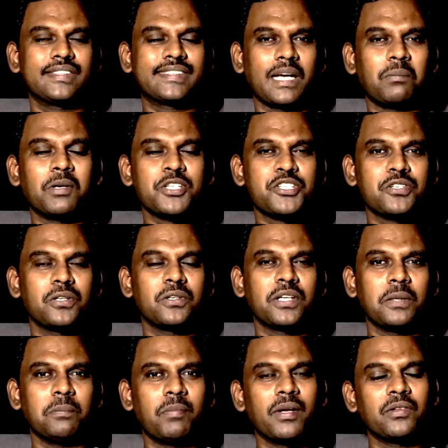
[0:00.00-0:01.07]
సమస్యలు
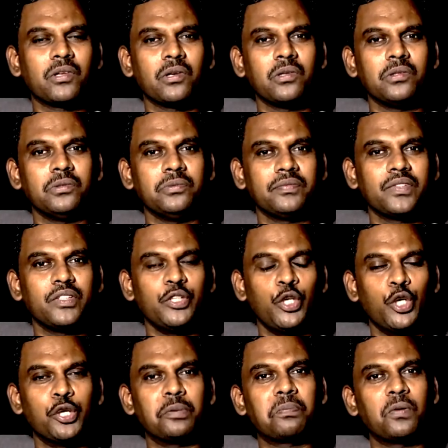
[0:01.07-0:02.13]
ఇబ్బందులు
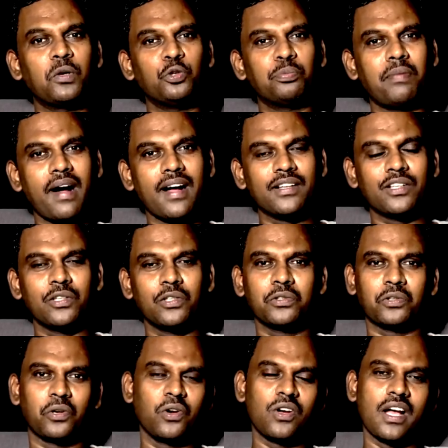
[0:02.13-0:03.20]
ఏడుపులు బాధలు
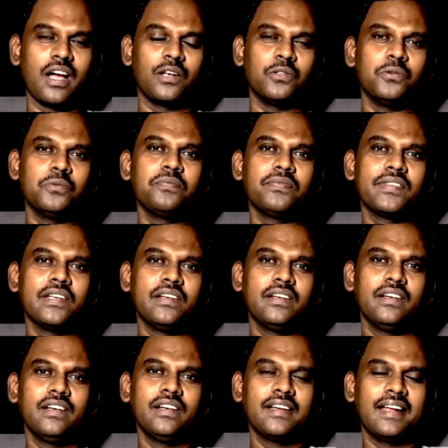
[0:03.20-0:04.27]
రోగాలు
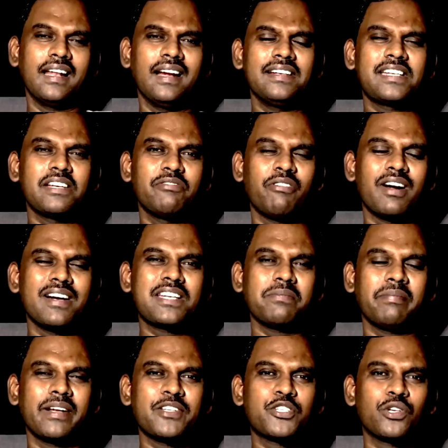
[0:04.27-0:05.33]
ఇలాంటి వాటి
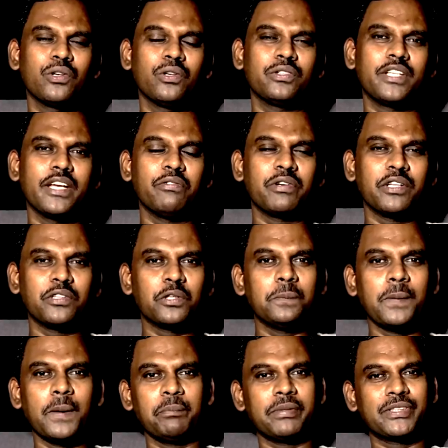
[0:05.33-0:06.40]
మధ్యలో దేవుడు ఎందుకు
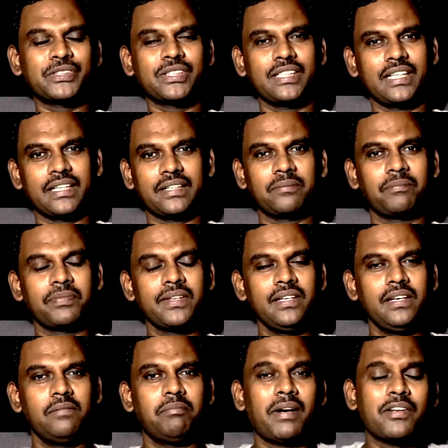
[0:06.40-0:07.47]
పంపిస్తున్నాడు
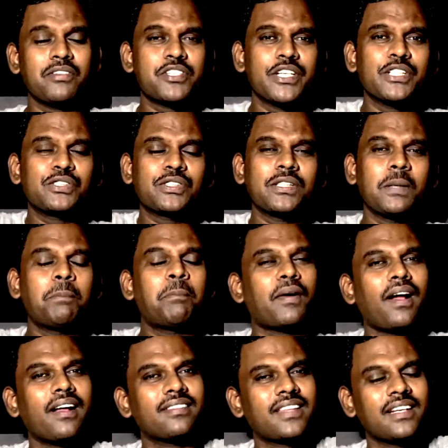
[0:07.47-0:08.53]
మనం చేస్తున్న
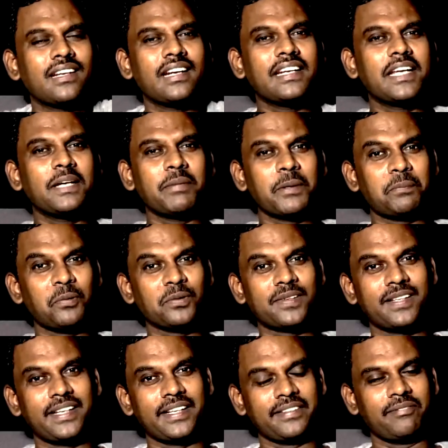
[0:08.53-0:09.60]
ప్రార్థనలను
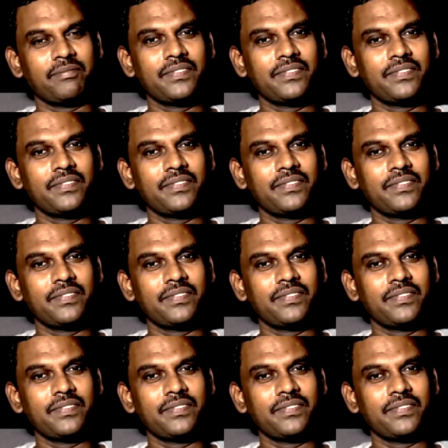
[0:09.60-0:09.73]
ఏమైపోతున్నాయి